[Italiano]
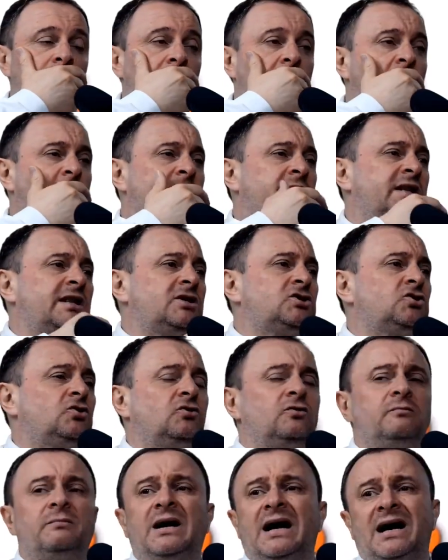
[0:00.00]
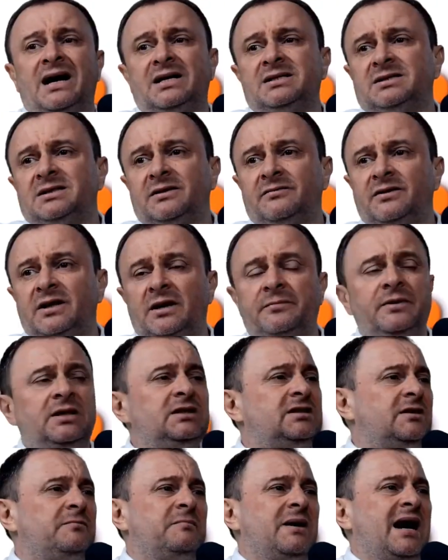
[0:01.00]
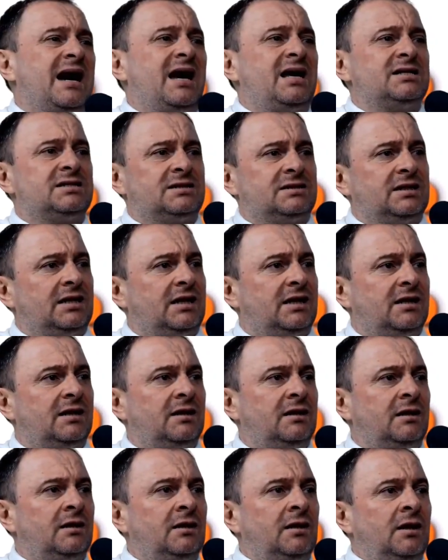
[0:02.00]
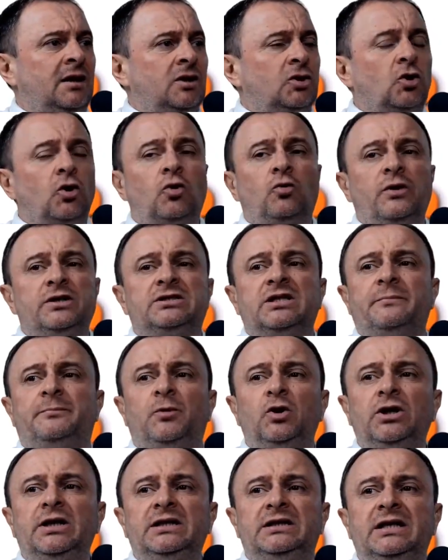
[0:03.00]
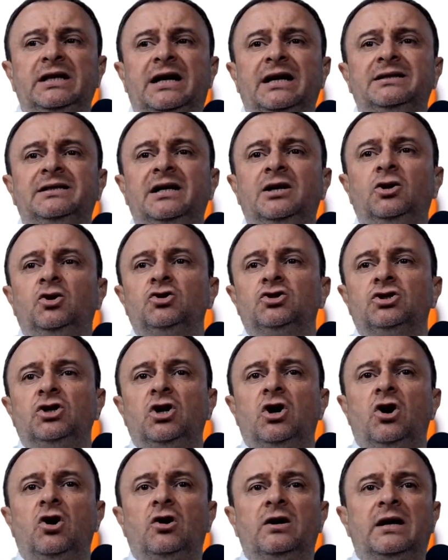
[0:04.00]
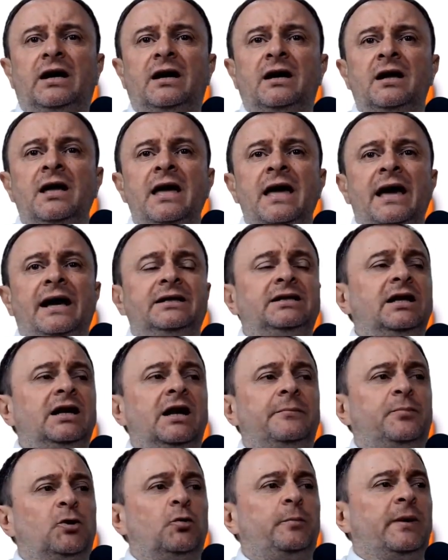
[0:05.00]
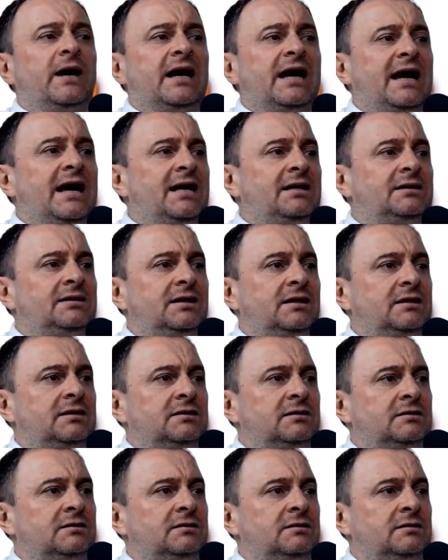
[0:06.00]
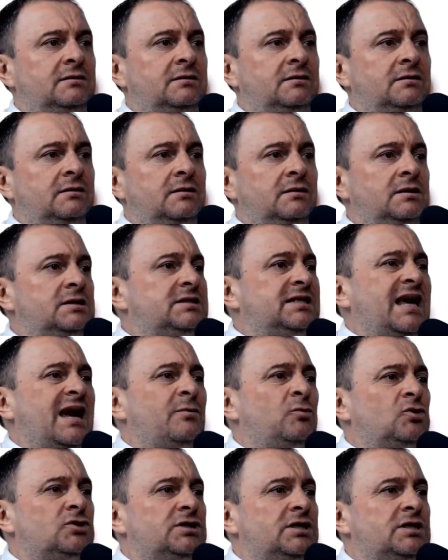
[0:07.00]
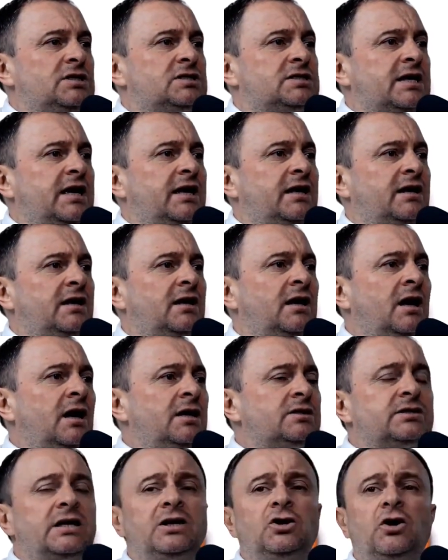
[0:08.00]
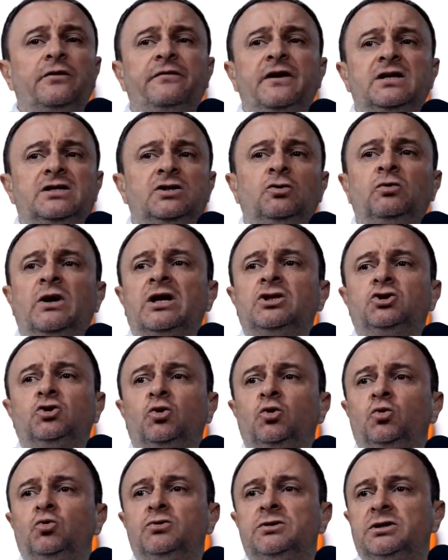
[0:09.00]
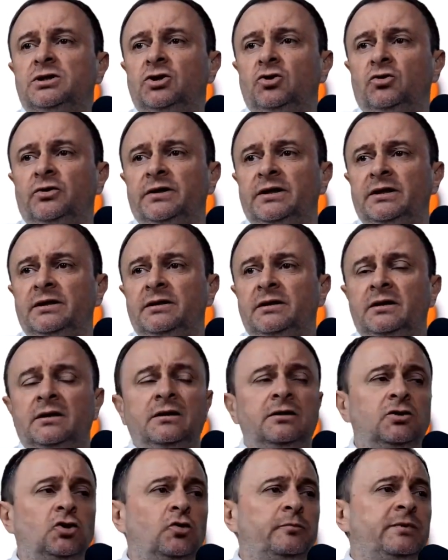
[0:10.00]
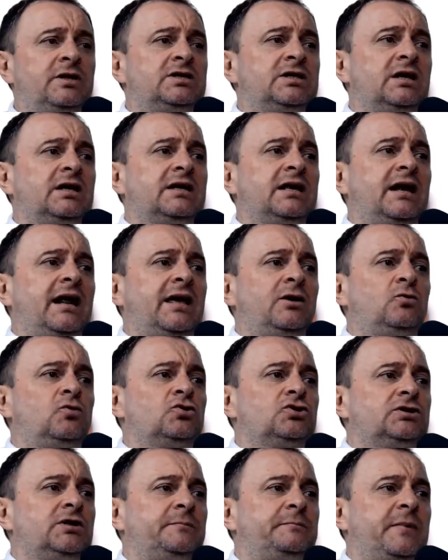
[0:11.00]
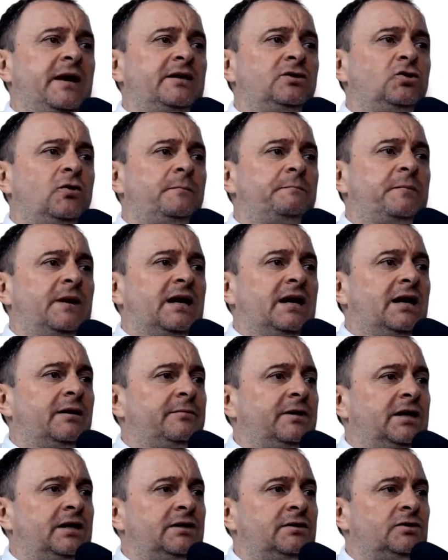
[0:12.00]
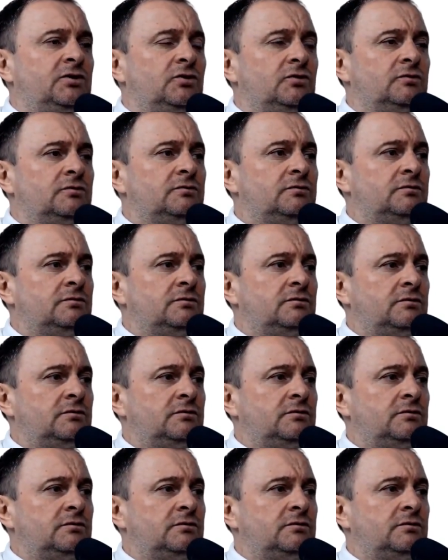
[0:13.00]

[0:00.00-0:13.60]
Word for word: Non adesso basta, veramente basta con questa politica dello slogan e della propaganda. Siamo sinceri, se io avessi una soluzione, non mi cercherei uno stipendio in Parlamento.